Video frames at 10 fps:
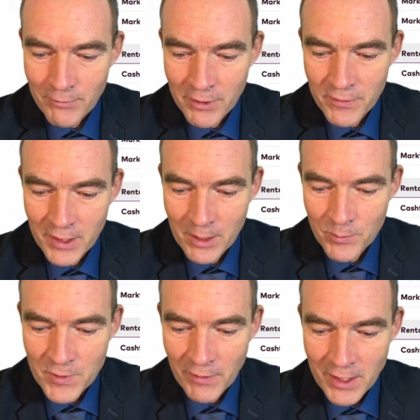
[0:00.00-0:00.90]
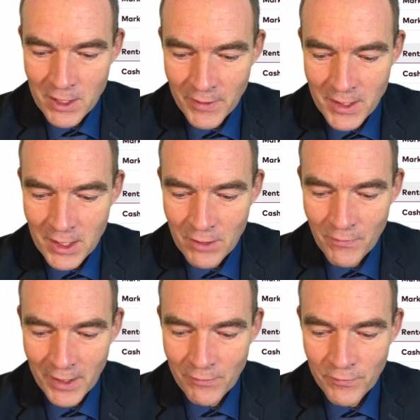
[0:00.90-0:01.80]
weil eben 22
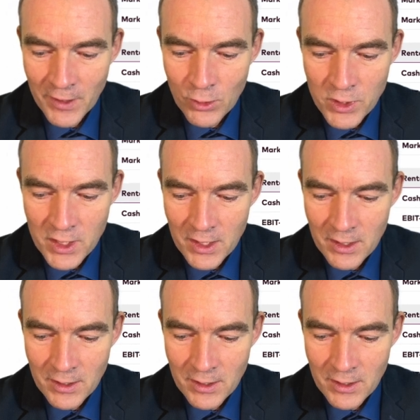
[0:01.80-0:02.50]
waren Verluste,